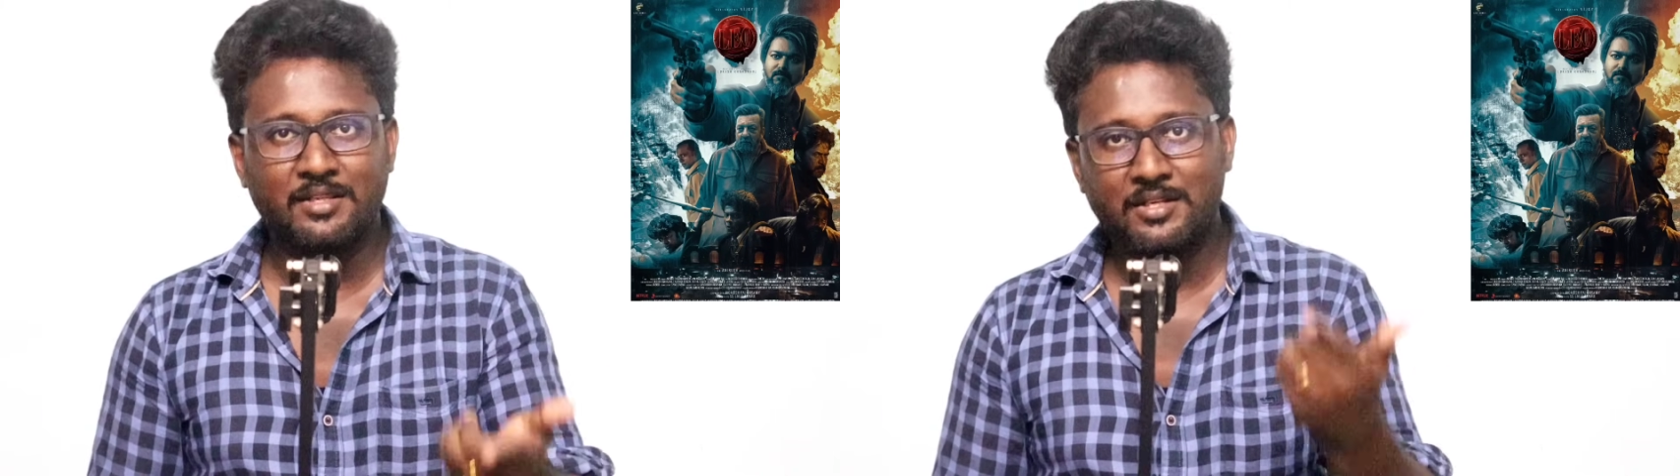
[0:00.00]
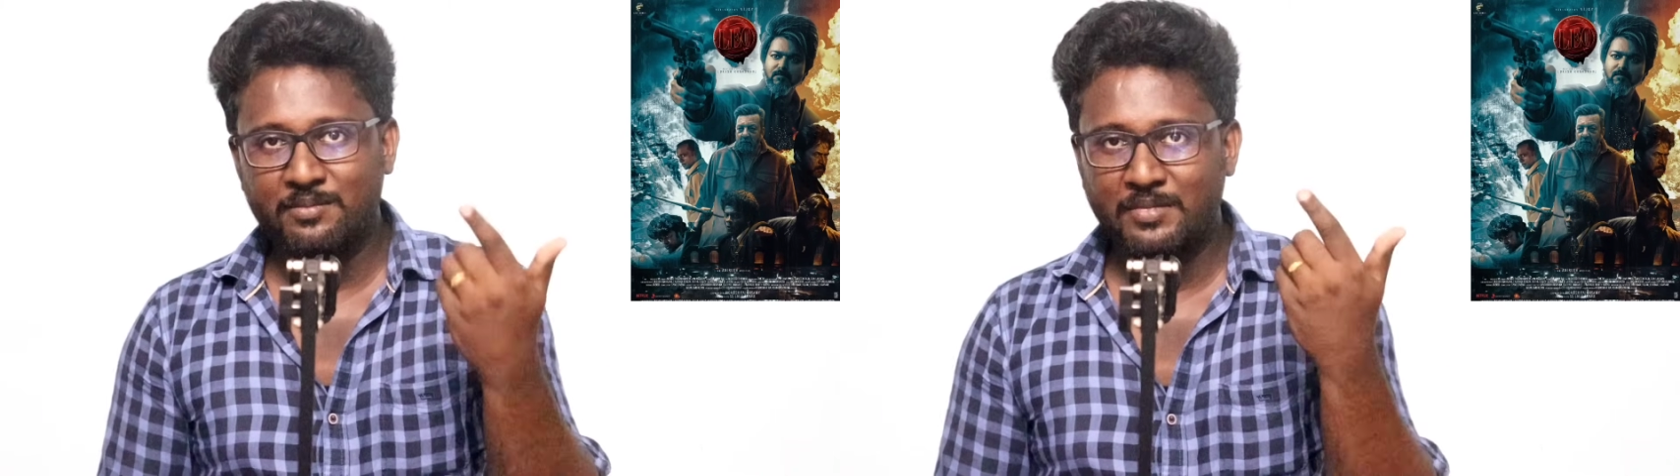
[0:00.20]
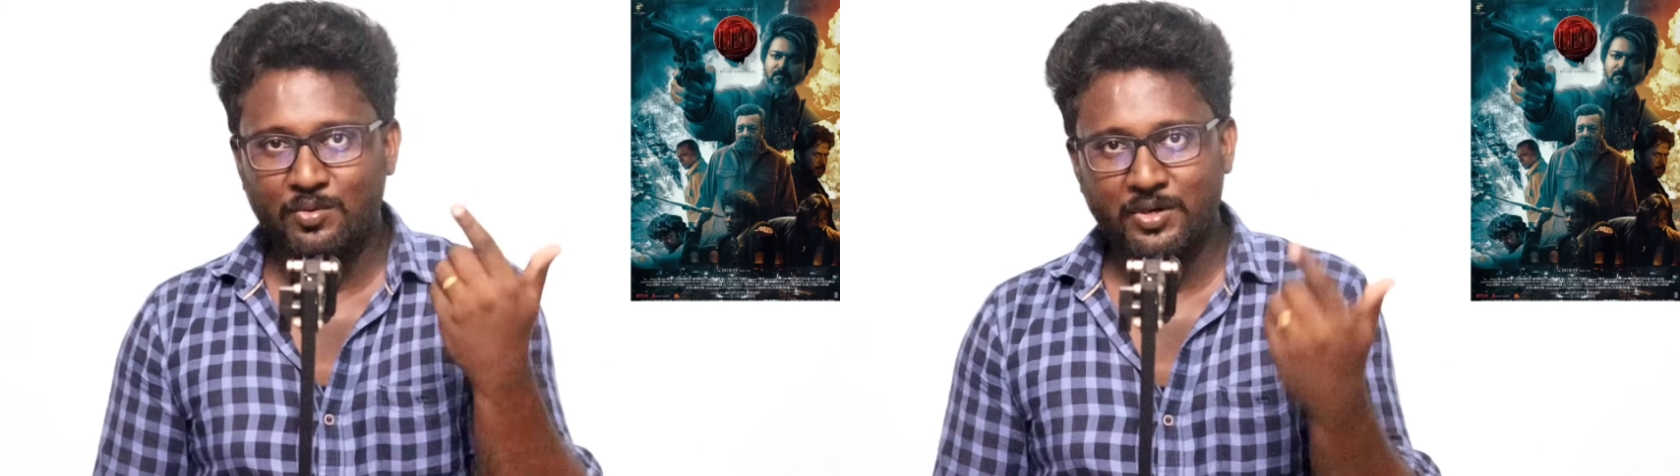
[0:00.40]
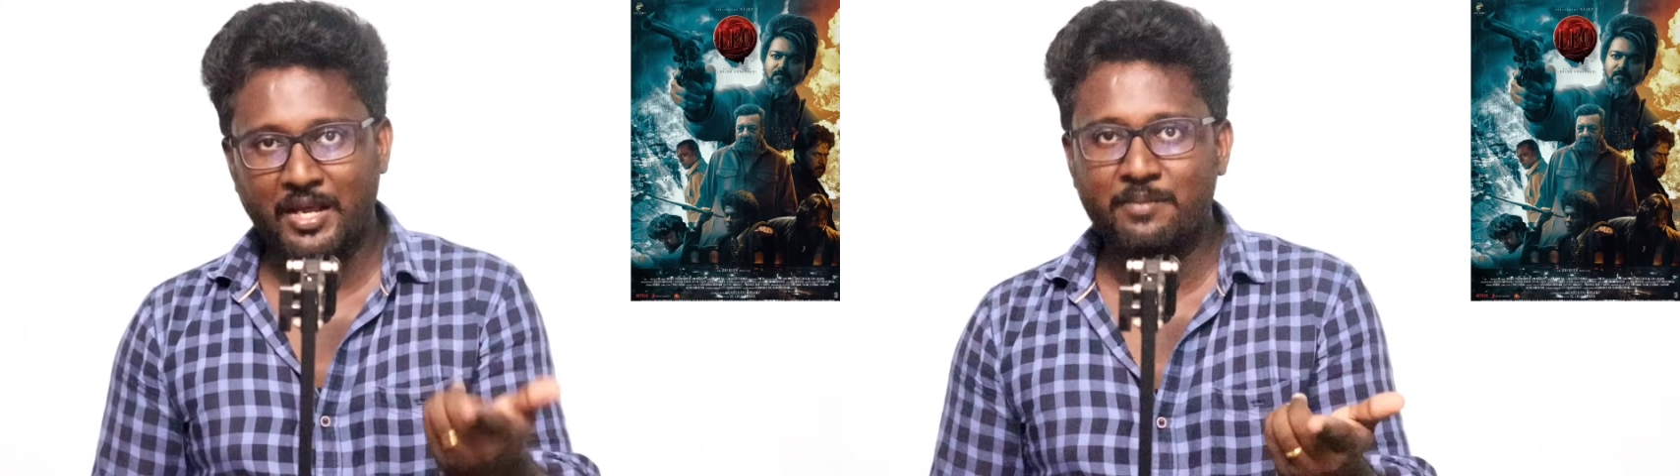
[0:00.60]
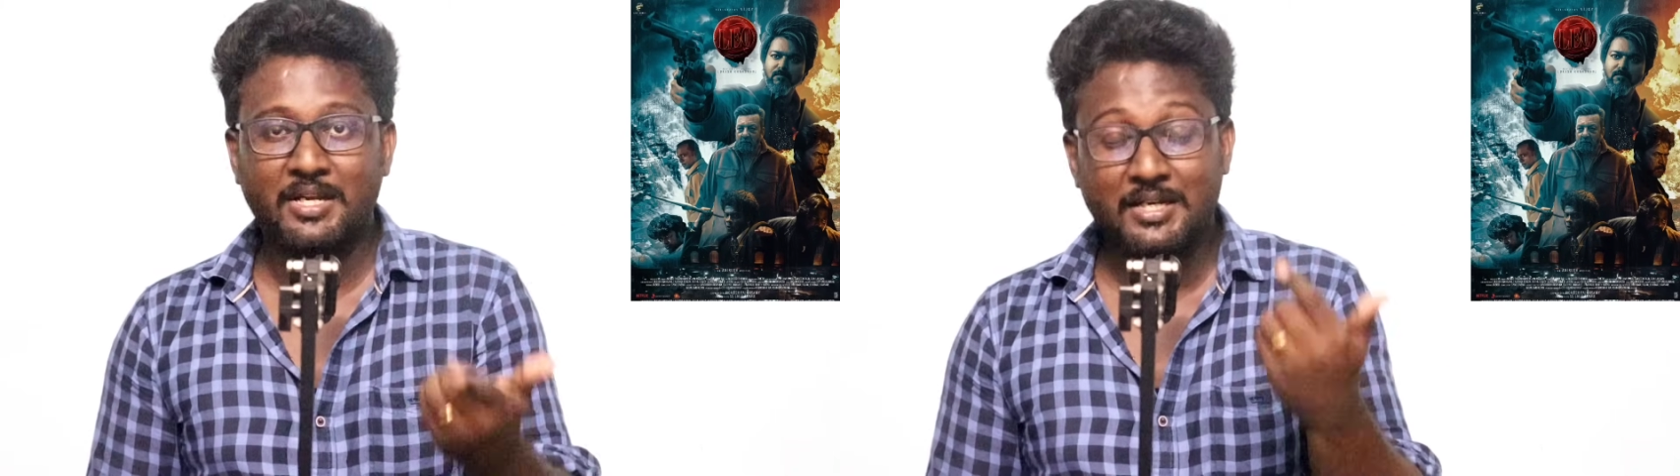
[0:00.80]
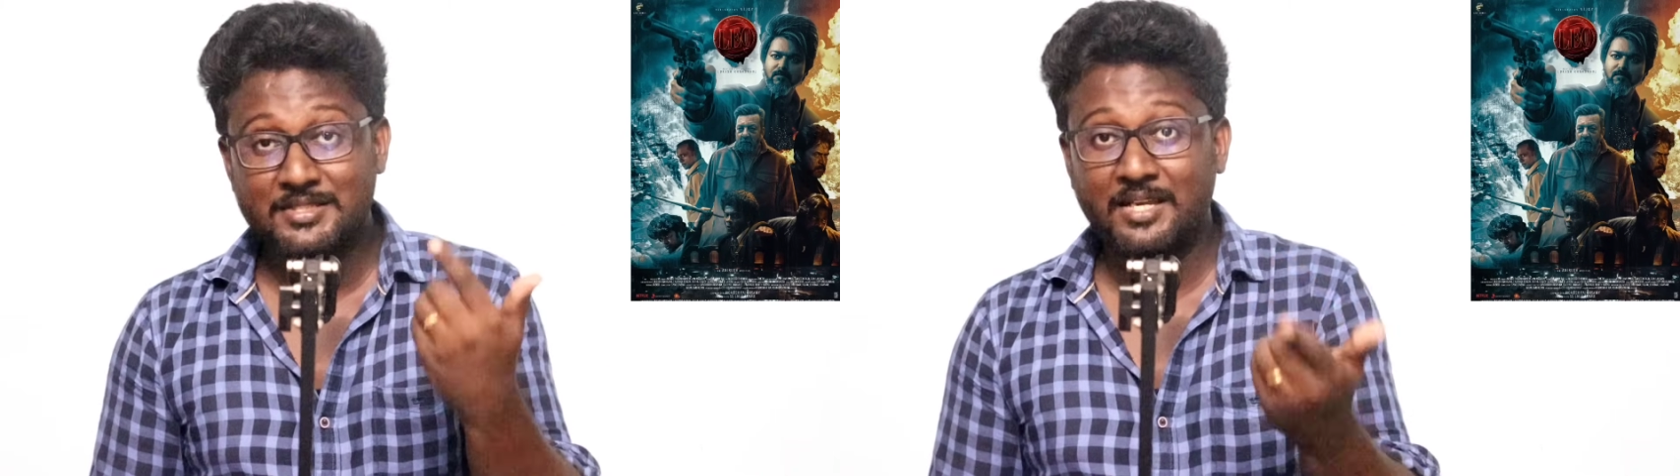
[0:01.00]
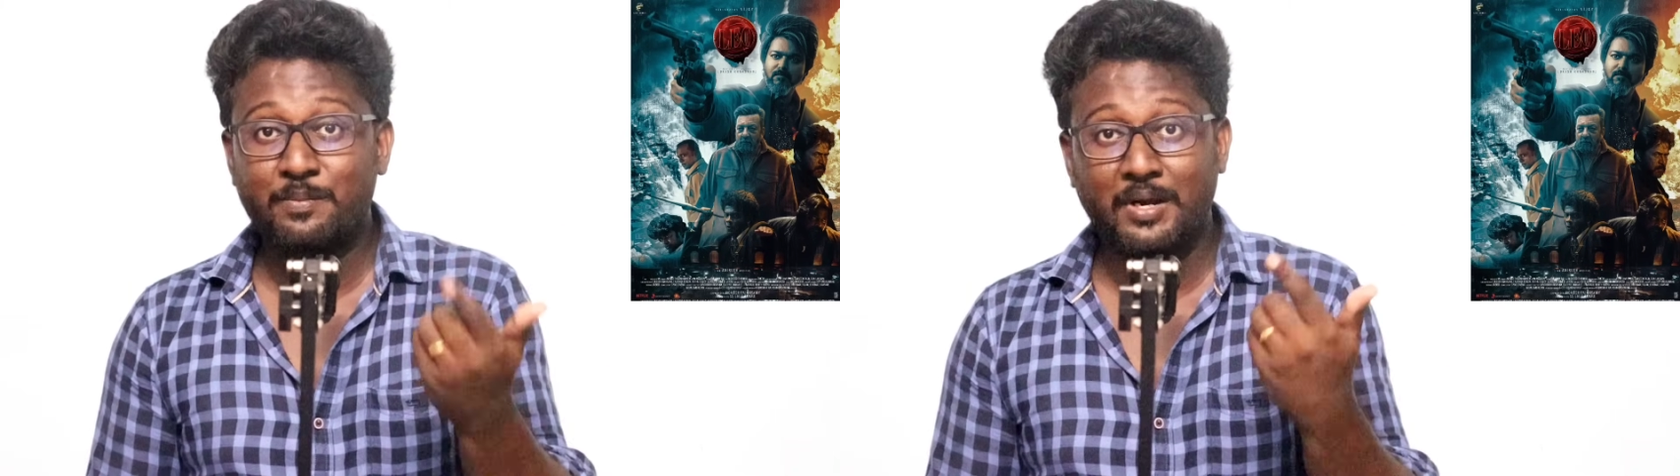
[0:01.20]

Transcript: அது இன்னும் அவங்க டைமிங் டிசைட்